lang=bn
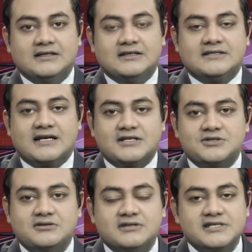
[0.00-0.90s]

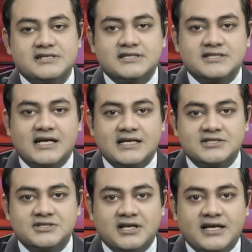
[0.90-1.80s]
ঢাকাসহ দেশের চার
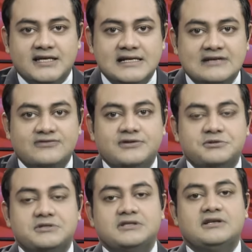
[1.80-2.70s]
জেলায় কারফিউ
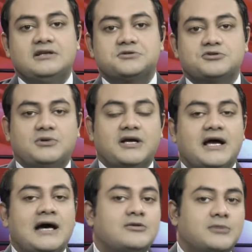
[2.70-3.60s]
শিথিলের সময়
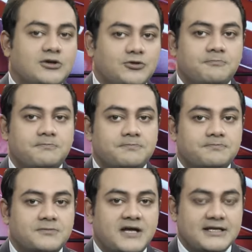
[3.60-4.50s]
আরও বাড়ল
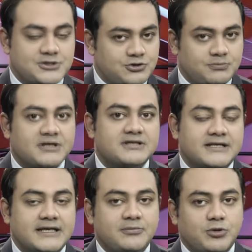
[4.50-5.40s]
আজ রোববার
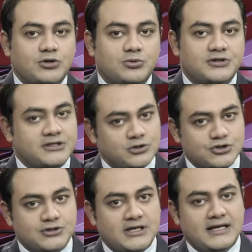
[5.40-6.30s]
থেকে পরবর্তী
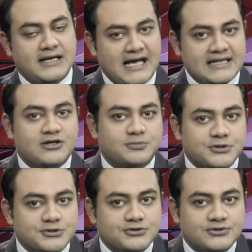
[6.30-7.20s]
ঘোষণা না দেওয়া
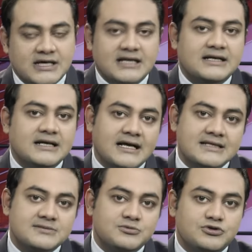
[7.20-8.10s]
পর্যন্ত ঢাকা
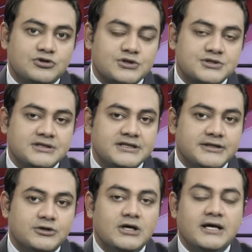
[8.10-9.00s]
গাজীপুর নরসিংদী
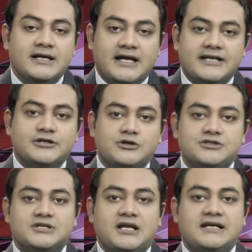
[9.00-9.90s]
ও
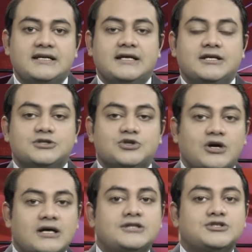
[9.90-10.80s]
নারায়ণগঞ্জ জেলায়
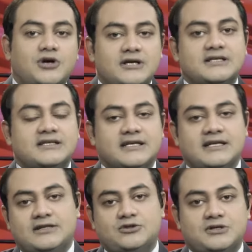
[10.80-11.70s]
সকাল ছয়টা থেকে
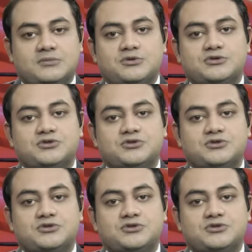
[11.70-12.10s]
রাত নয়টা পর্যন্ত